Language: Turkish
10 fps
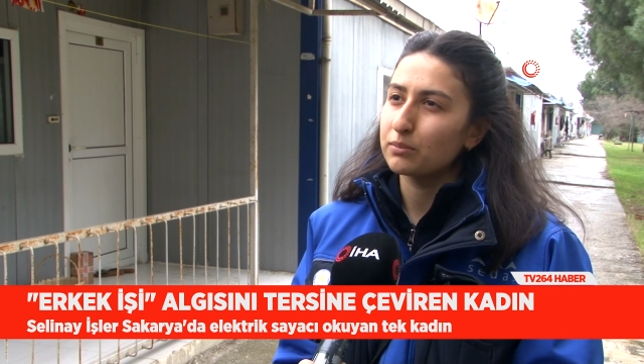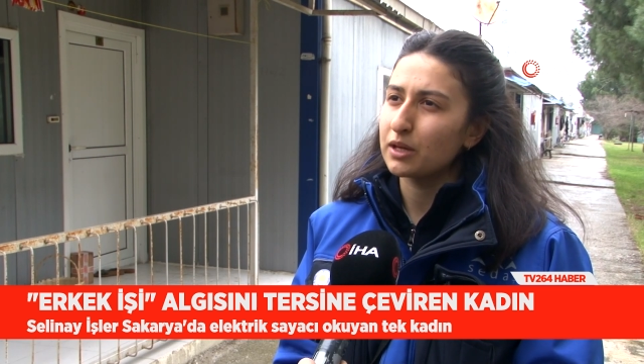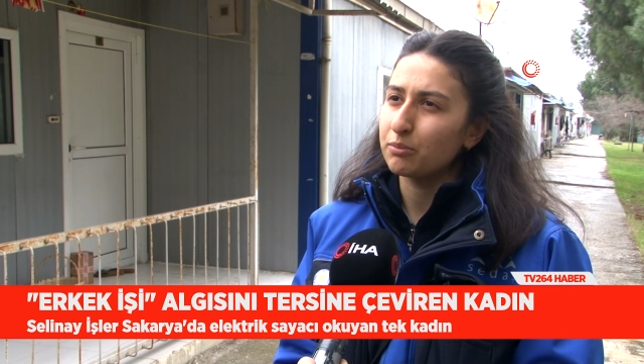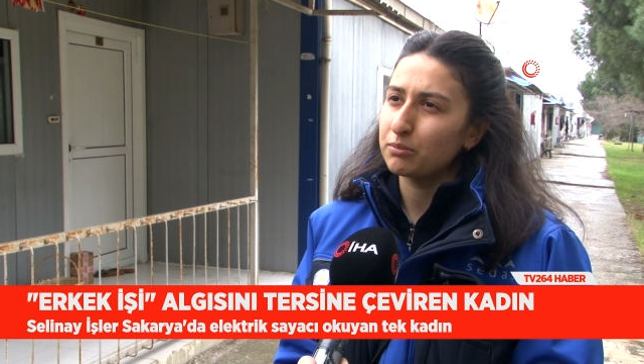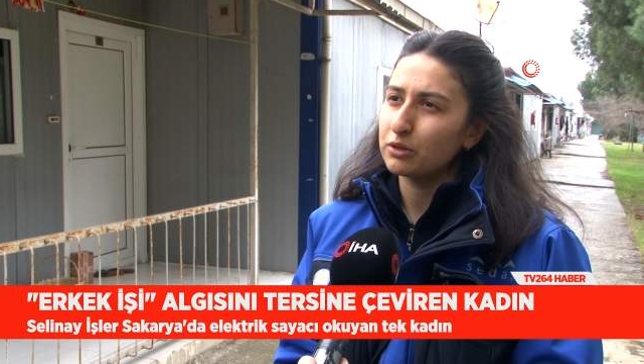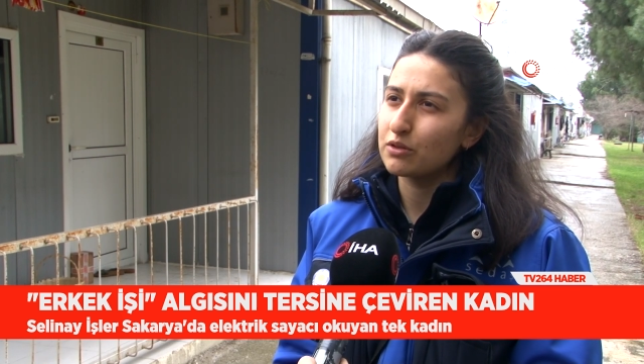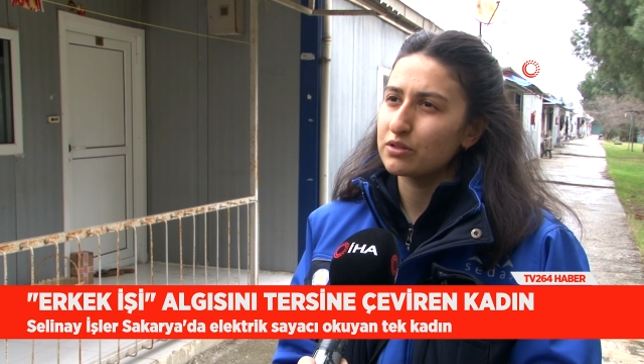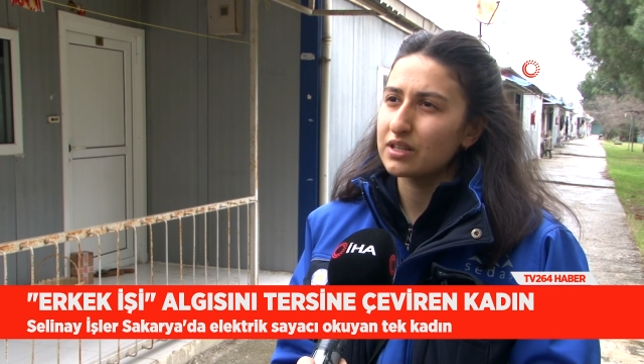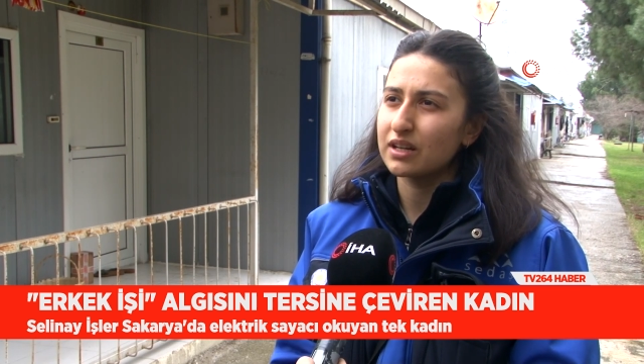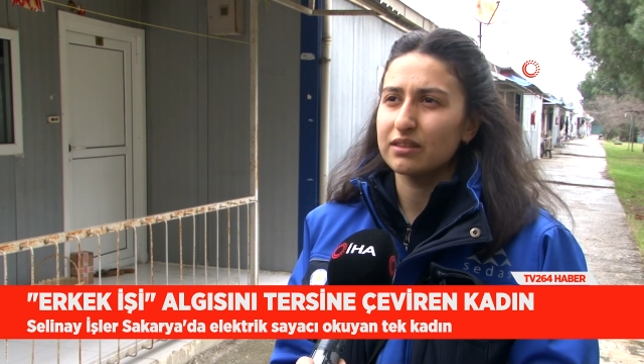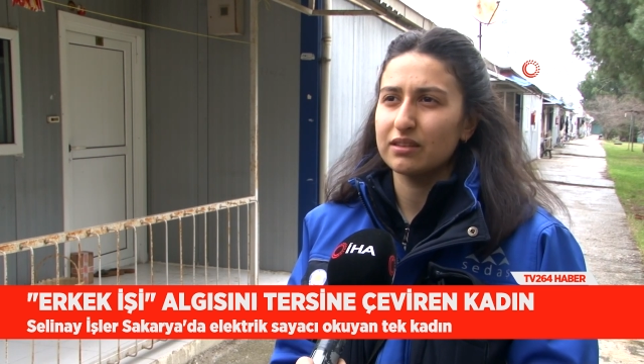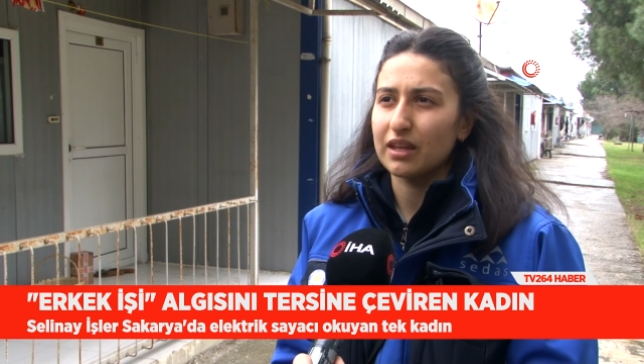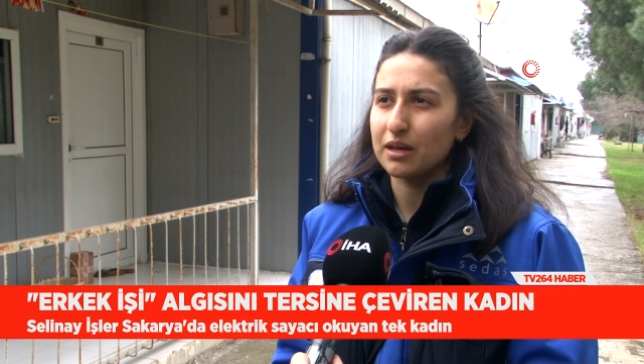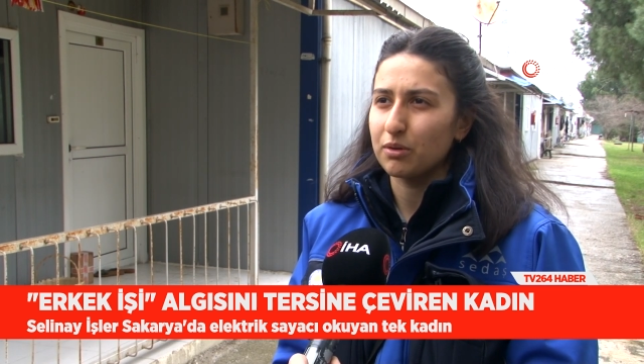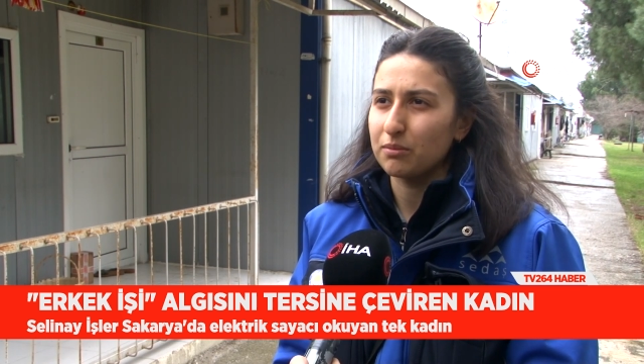yapabiliyorsa
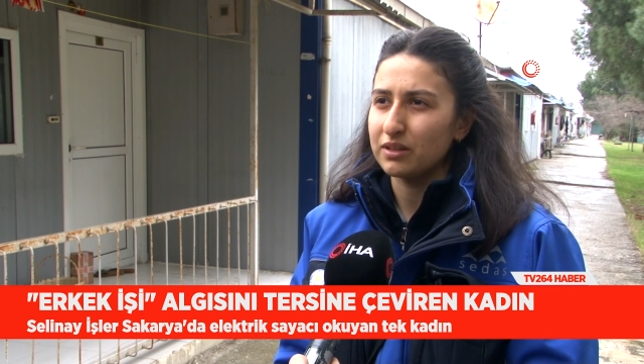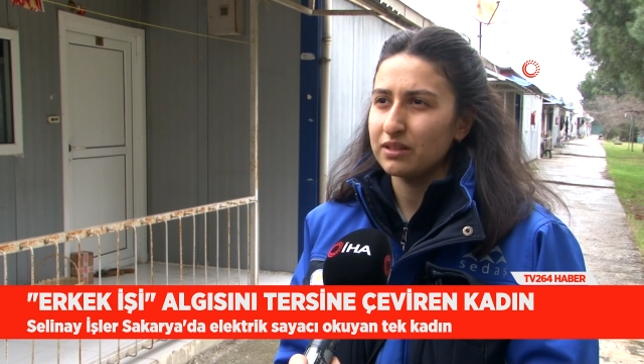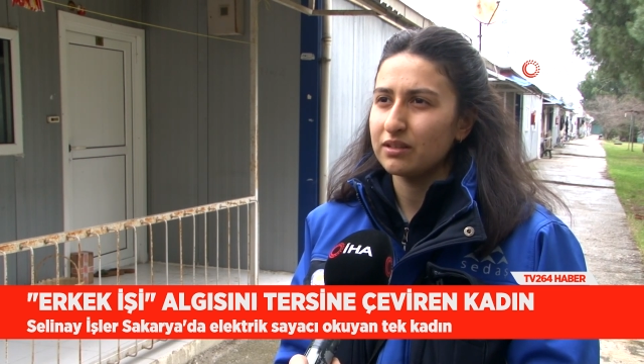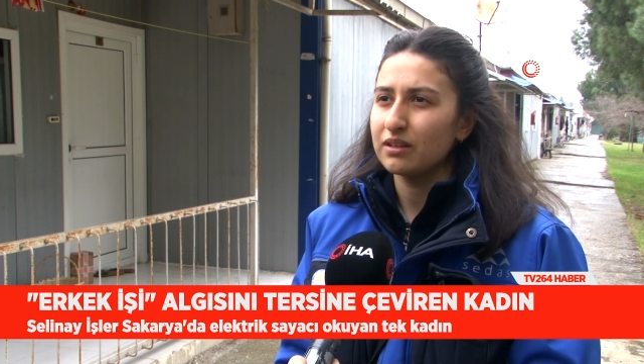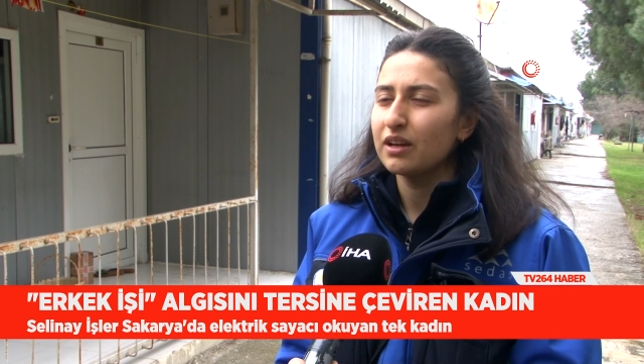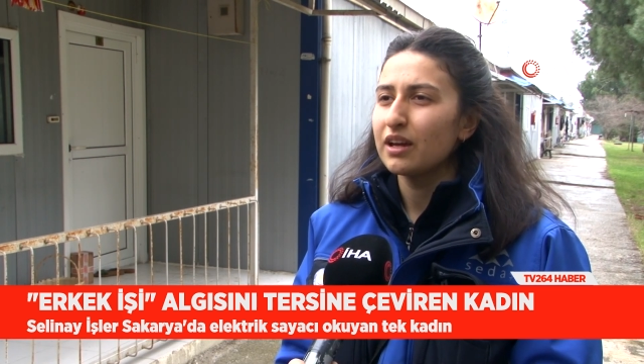kadın da yapabilir.